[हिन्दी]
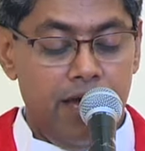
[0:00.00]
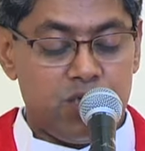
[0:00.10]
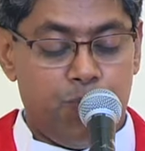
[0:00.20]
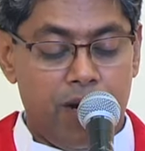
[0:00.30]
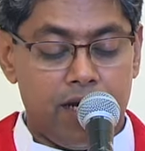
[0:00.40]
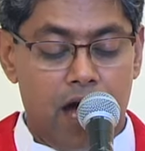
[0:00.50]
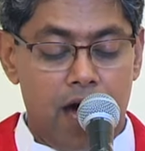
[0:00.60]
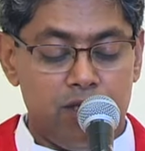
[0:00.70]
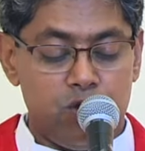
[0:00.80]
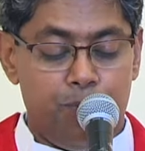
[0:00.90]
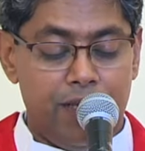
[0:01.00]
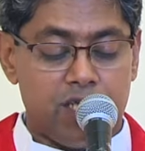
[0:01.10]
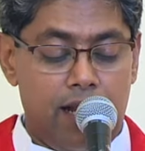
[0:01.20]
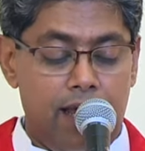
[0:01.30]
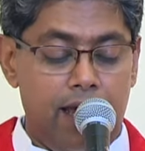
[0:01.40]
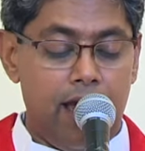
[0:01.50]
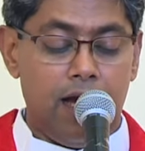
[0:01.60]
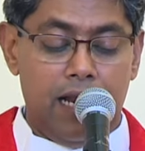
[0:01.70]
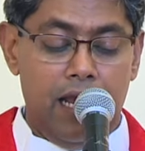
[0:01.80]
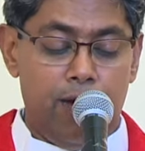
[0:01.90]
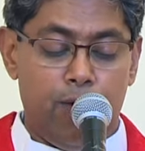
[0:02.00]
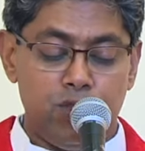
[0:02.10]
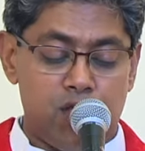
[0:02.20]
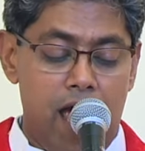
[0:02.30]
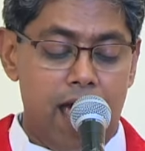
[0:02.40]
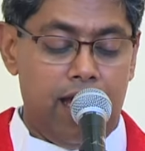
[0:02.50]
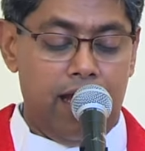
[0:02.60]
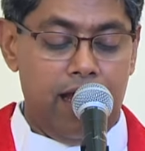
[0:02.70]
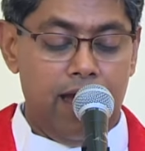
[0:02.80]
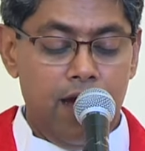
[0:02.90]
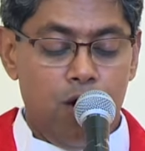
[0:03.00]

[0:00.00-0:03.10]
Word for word: इस प्रकार जो पिछले हैं अगले हो जाएंगे